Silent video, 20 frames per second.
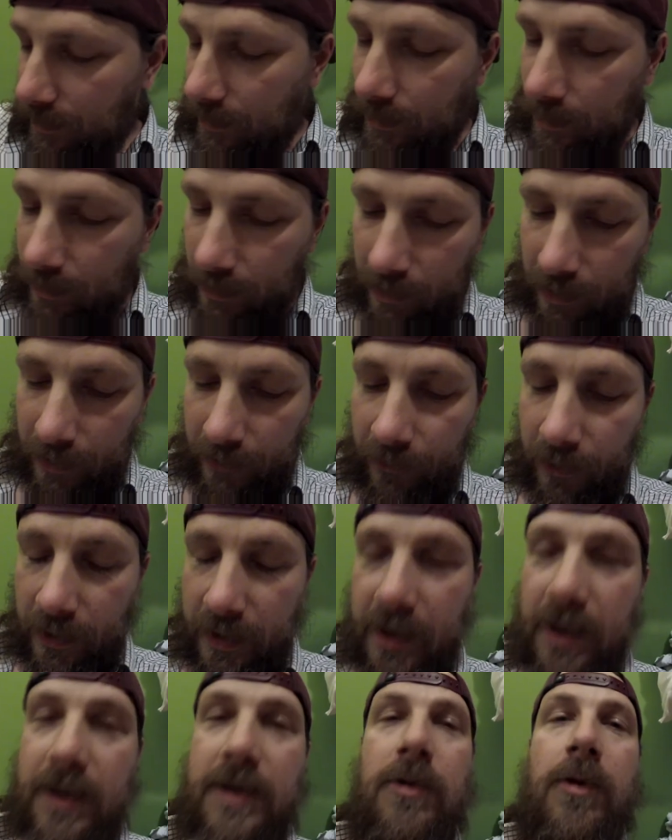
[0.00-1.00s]
Ja, jetzt wollte
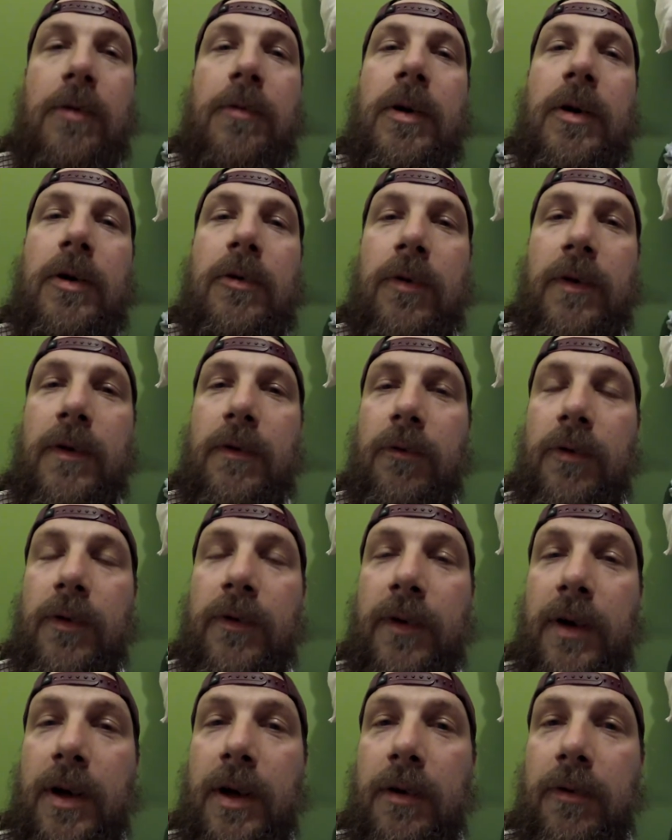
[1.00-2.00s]
ich jetzt nur noch mal kurz
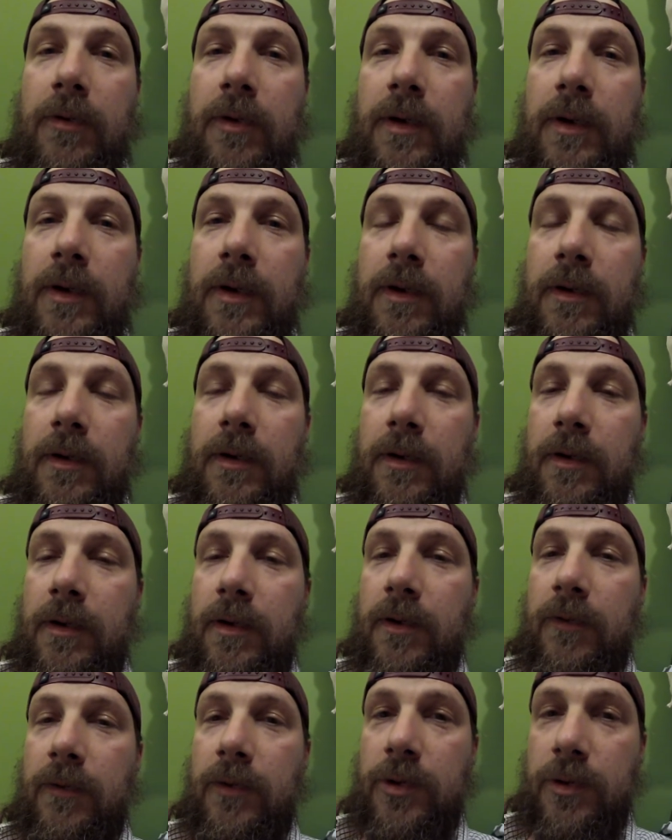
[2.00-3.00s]
loswerden und äh,
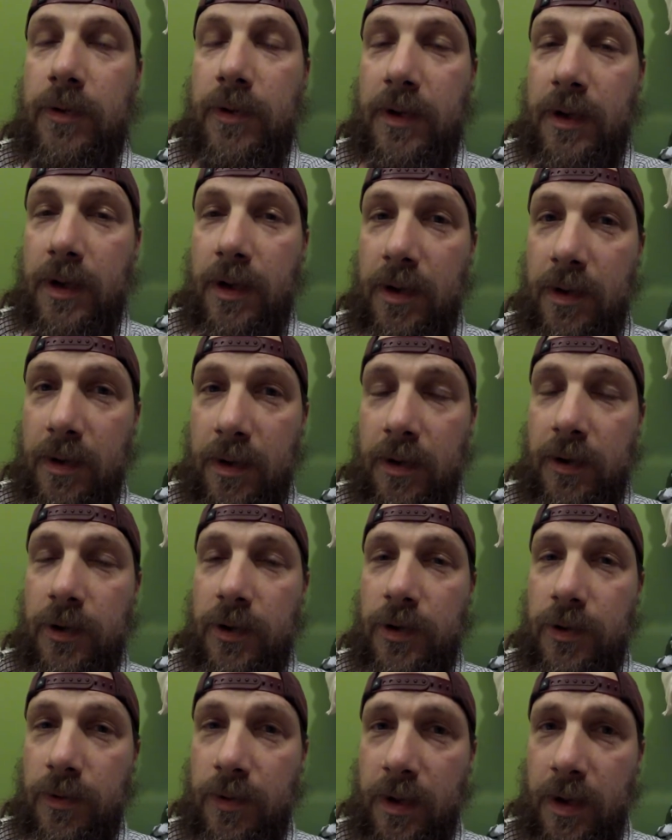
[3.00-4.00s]
ich wünsche euch allen eine
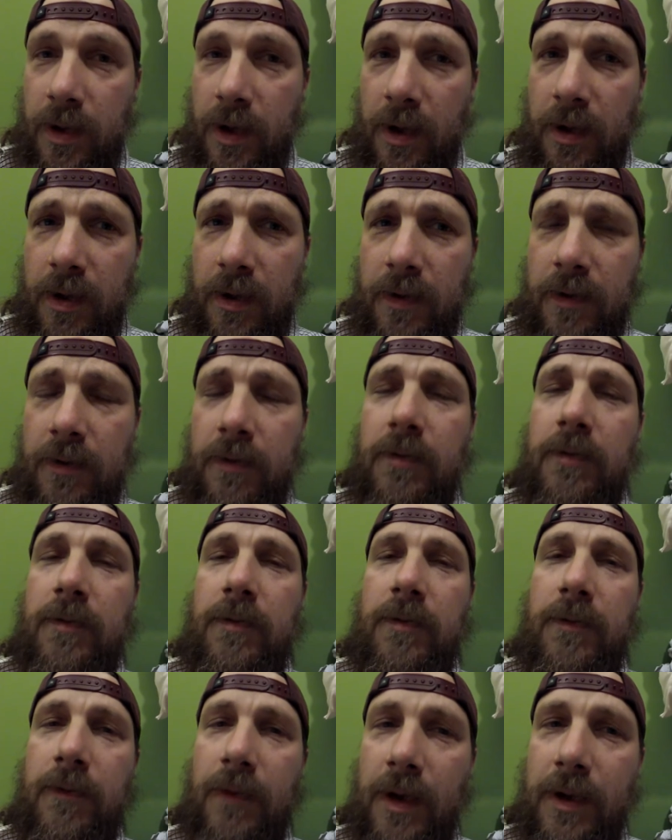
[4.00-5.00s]
schöne Nacht.
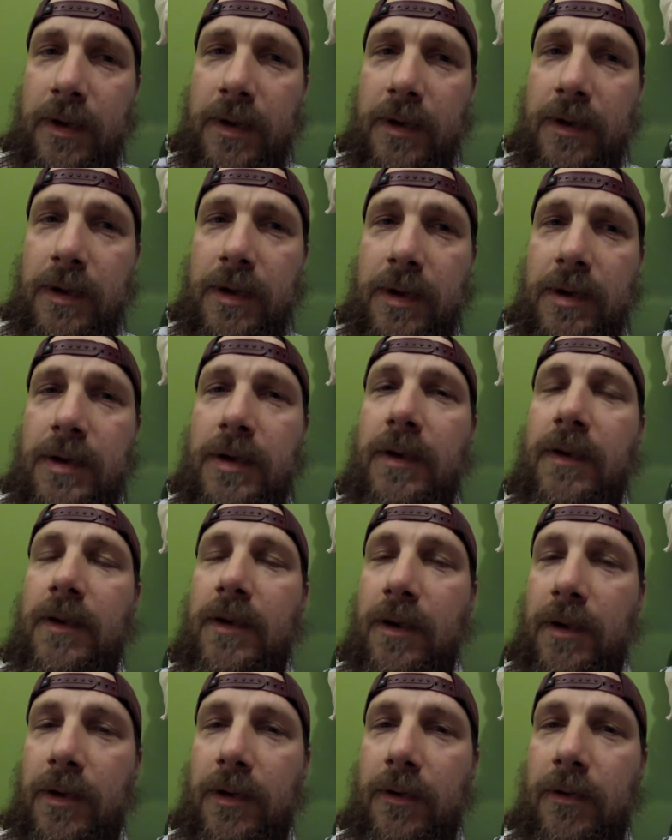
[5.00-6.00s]
Wartet nicht, es
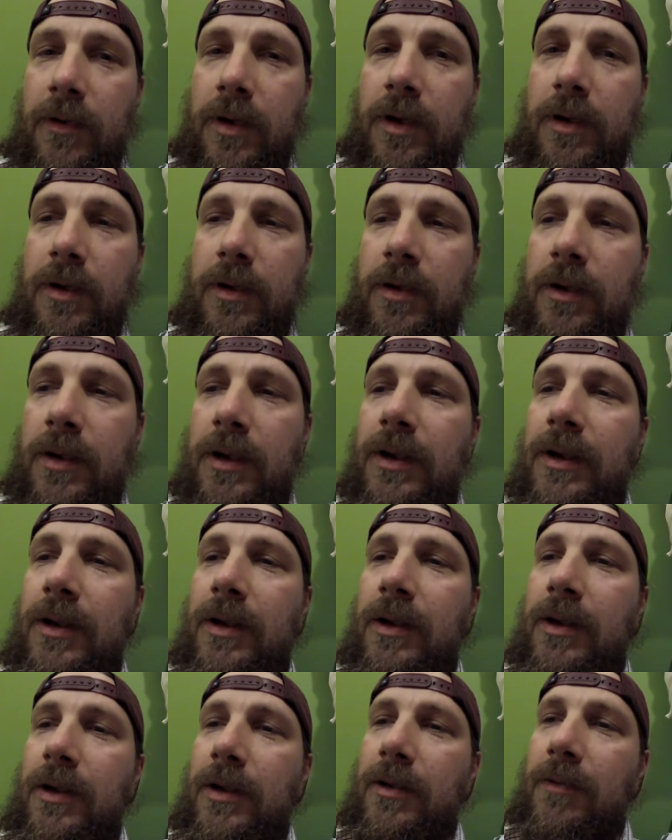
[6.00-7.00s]
kann dauern.
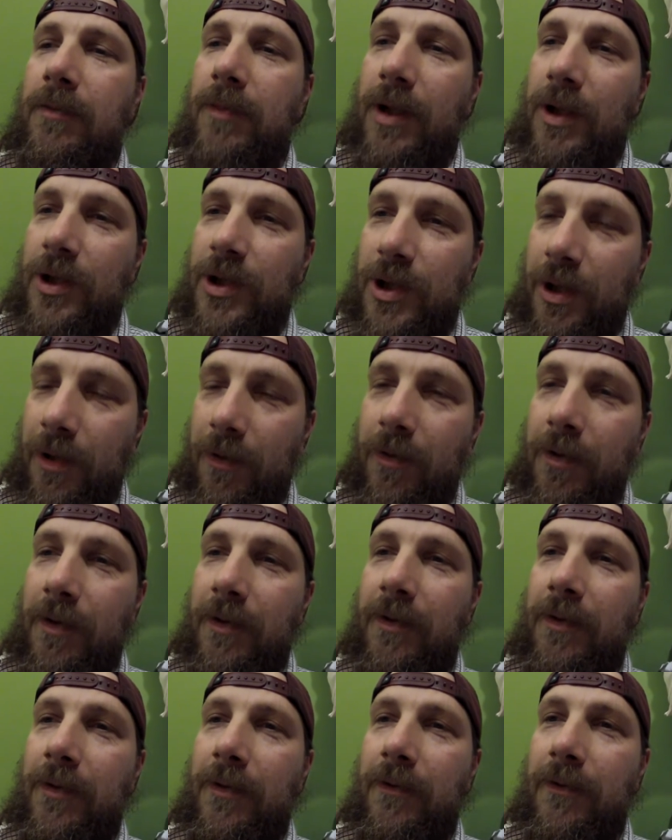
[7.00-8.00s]
Mal
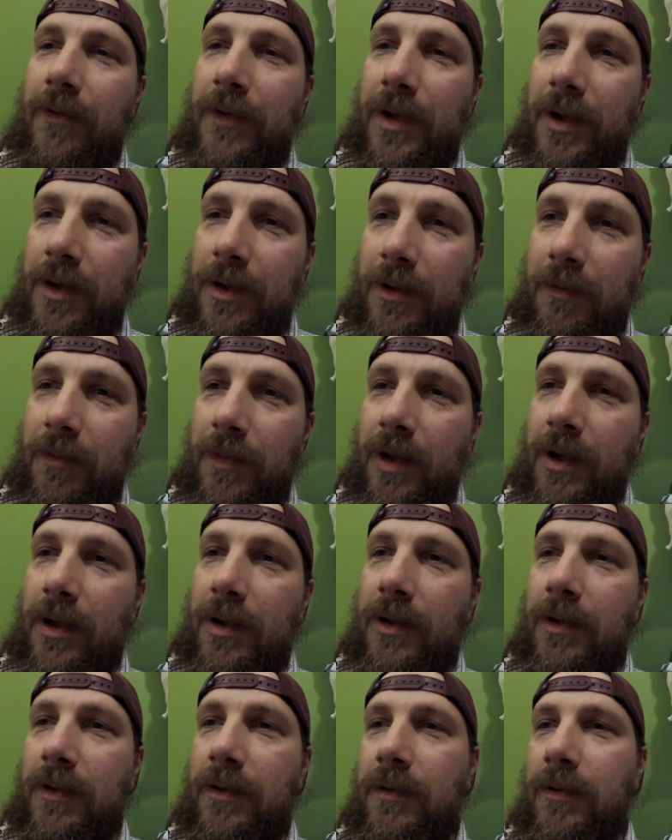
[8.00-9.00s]
schauen, wie er das
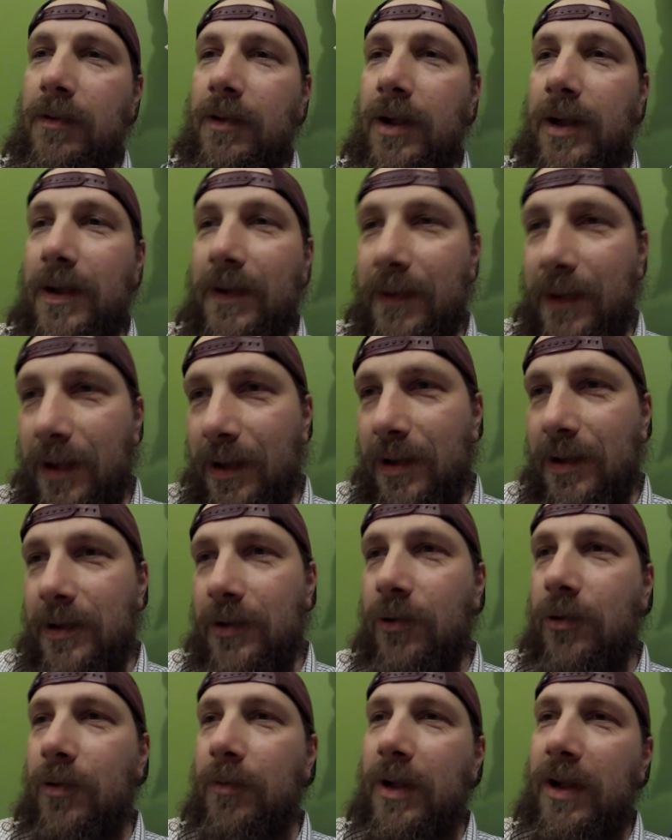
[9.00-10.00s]
macht. Er ist eigentlich
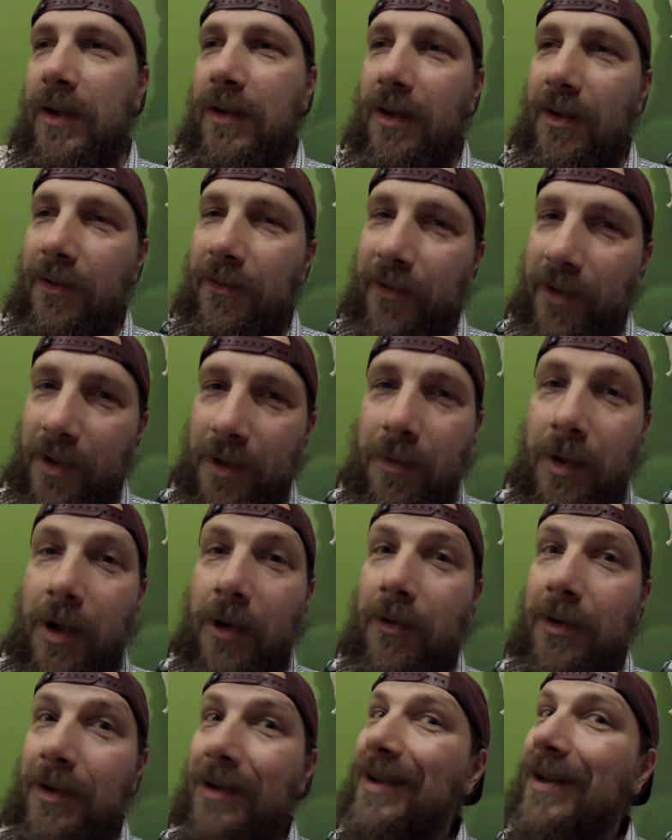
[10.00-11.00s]
Dokumentarfilmer
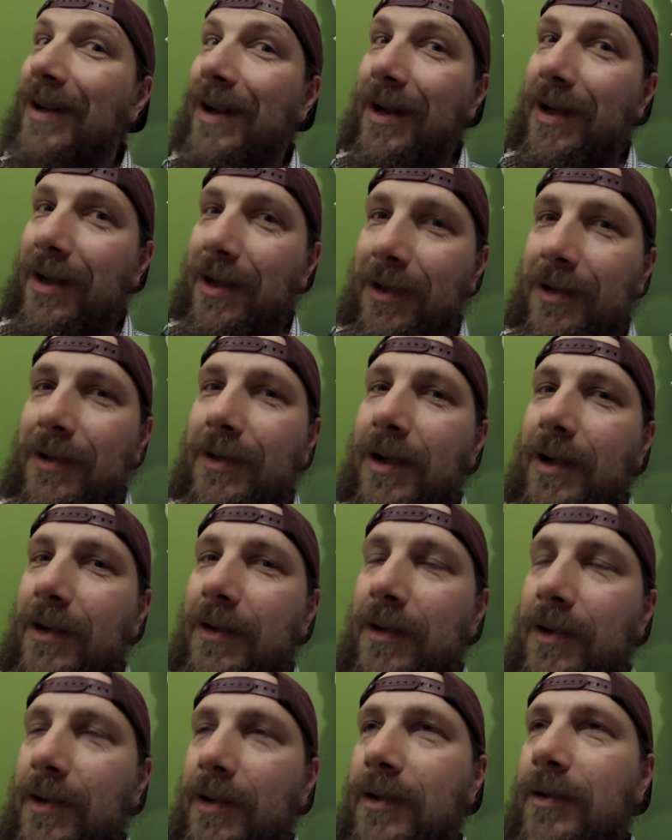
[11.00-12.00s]
und kein
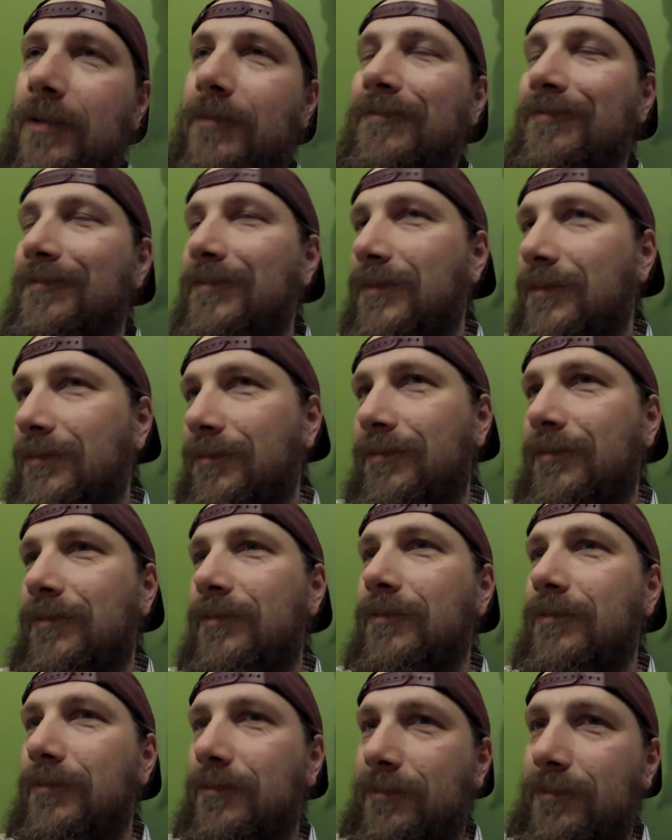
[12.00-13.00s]
Cutter.
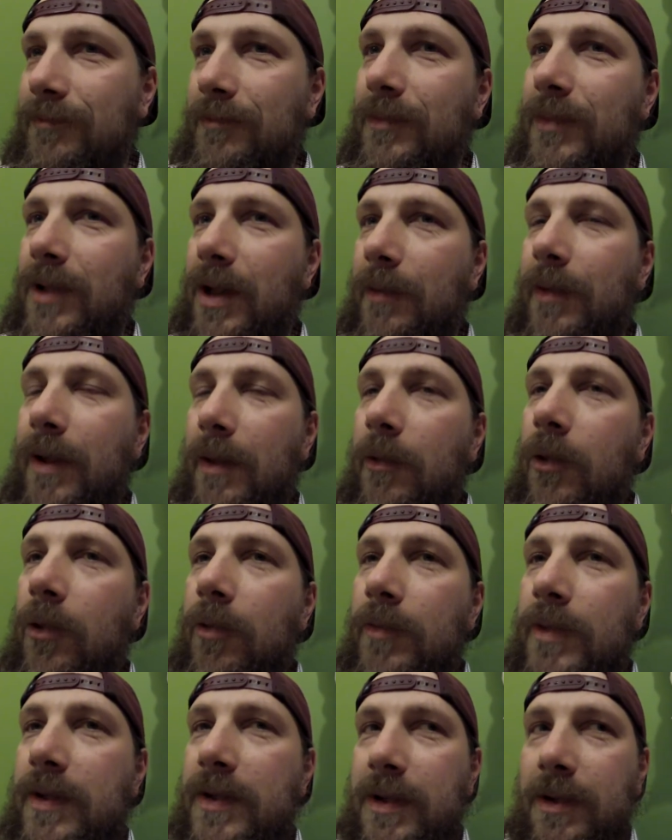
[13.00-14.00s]
Aber er braucht
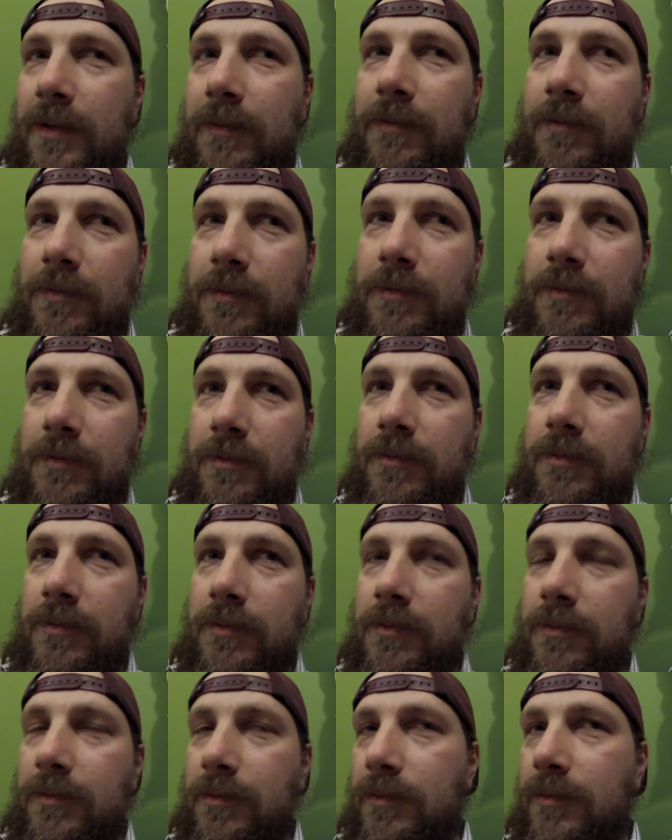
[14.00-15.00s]
ein bisschen
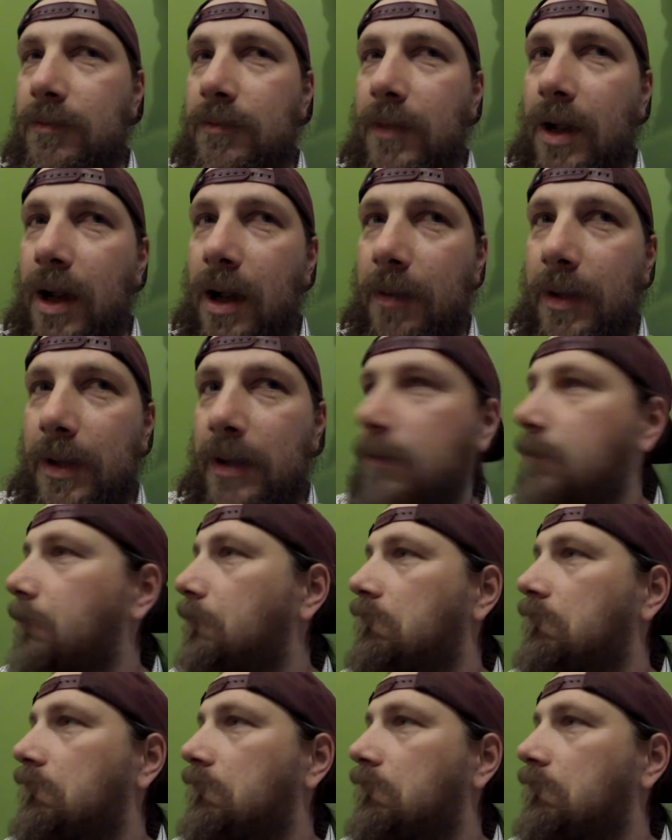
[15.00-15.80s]
Arbeit.